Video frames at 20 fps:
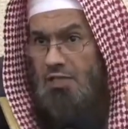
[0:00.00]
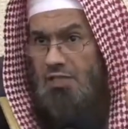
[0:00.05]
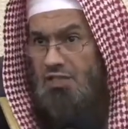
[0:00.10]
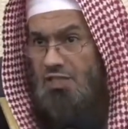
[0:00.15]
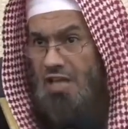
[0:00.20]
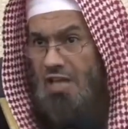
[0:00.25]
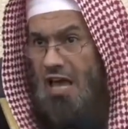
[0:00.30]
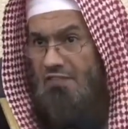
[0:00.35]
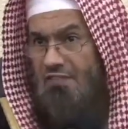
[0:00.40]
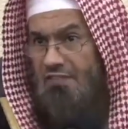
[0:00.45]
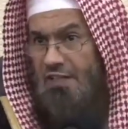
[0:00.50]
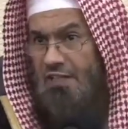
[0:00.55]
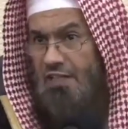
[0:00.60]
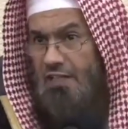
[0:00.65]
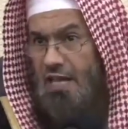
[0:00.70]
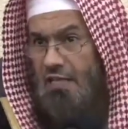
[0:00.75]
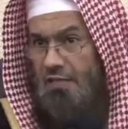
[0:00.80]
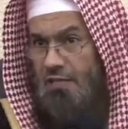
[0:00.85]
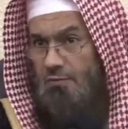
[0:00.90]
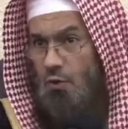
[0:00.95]
الشافعي
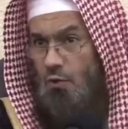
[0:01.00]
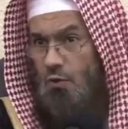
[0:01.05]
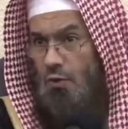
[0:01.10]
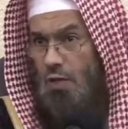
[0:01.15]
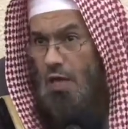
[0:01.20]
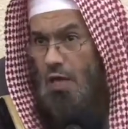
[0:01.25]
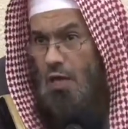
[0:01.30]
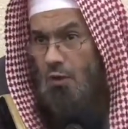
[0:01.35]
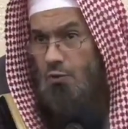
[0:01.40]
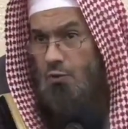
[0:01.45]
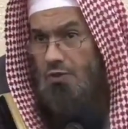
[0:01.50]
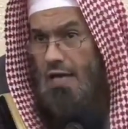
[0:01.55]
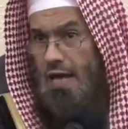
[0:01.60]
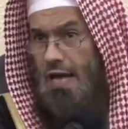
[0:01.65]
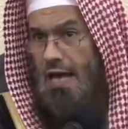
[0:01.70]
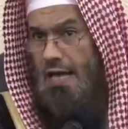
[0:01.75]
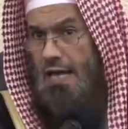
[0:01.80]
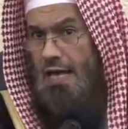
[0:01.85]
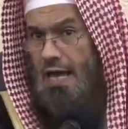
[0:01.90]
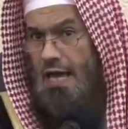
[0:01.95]
رحمه الله
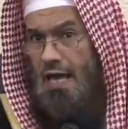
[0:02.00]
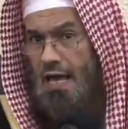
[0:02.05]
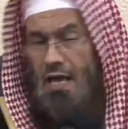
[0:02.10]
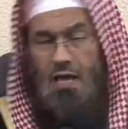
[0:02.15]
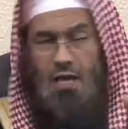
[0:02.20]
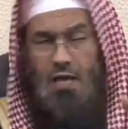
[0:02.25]
تعالى